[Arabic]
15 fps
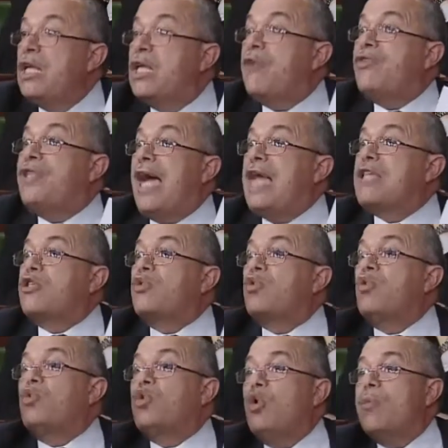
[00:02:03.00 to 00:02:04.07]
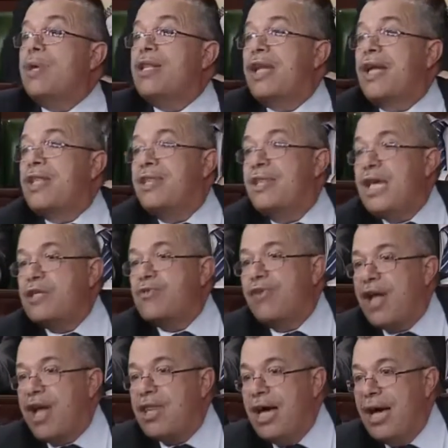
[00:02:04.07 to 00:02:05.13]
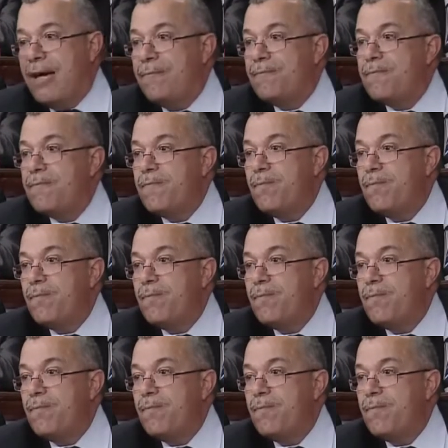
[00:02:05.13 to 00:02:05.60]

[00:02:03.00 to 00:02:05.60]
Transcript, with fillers: كيف تعززوا انتم ثقه الناس في القضاء